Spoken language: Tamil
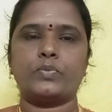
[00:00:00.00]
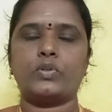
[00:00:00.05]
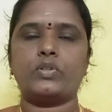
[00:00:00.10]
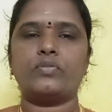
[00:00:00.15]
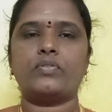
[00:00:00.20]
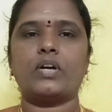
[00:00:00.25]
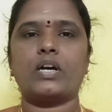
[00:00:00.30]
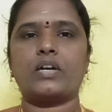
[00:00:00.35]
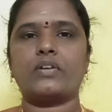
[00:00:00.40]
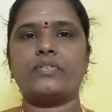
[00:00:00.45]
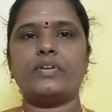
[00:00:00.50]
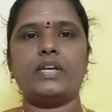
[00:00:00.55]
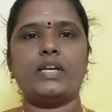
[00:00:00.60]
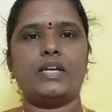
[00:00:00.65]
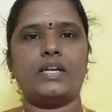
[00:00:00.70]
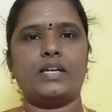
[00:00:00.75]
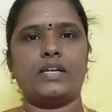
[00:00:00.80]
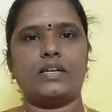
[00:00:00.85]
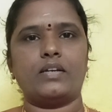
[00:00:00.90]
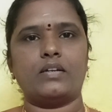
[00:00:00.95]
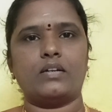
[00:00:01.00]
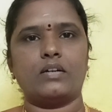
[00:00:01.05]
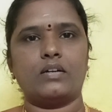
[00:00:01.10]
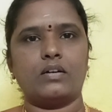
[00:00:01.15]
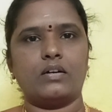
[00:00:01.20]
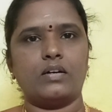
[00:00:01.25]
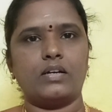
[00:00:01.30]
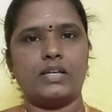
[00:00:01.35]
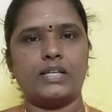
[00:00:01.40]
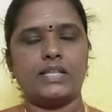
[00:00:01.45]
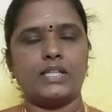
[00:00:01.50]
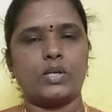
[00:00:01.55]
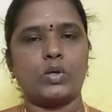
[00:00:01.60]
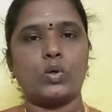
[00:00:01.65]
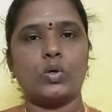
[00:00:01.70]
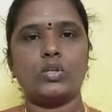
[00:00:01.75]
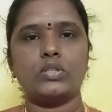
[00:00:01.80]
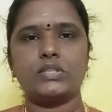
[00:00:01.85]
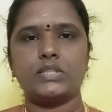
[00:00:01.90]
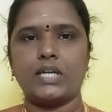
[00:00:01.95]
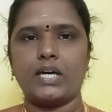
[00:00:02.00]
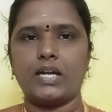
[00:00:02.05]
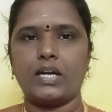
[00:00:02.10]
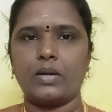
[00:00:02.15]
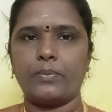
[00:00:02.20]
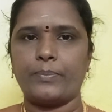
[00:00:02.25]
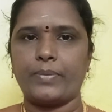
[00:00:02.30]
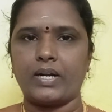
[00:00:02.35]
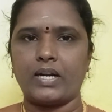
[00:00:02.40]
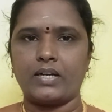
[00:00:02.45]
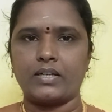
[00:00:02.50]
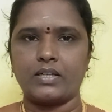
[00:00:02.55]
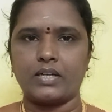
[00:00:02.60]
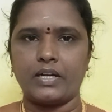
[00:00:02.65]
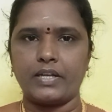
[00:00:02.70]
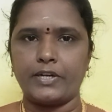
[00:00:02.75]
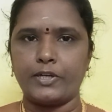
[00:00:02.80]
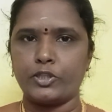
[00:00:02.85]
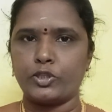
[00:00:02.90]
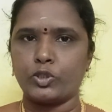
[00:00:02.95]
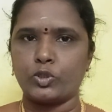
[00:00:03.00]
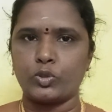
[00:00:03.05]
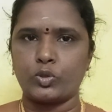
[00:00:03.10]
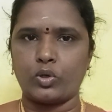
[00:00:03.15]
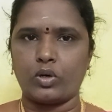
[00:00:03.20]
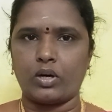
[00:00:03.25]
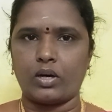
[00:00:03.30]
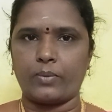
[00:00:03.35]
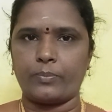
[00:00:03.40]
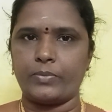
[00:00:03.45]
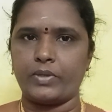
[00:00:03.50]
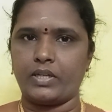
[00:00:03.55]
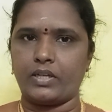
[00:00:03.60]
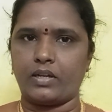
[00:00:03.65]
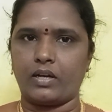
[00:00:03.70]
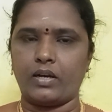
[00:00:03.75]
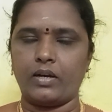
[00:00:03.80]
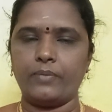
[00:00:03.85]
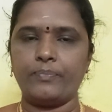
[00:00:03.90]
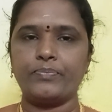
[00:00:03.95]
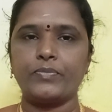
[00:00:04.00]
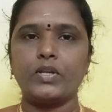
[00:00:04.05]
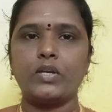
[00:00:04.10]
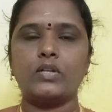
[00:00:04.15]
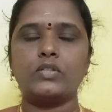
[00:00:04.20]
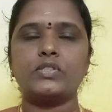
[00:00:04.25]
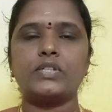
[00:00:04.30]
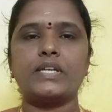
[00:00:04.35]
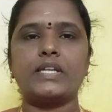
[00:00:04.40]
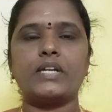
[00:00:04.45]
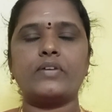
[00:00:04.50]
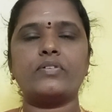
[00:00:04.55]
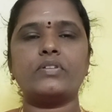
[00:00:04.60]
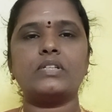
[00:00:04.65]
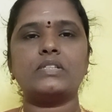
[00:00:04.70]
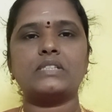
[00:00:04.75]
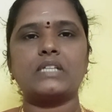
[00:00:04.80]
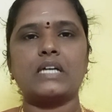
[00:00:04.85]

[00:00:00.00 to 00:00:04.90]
பொதுவாகவே இந்த கோச்சார பலன்களை எடுத்துக்கிட்டோம் அப்படின்னா ஸோ இருபது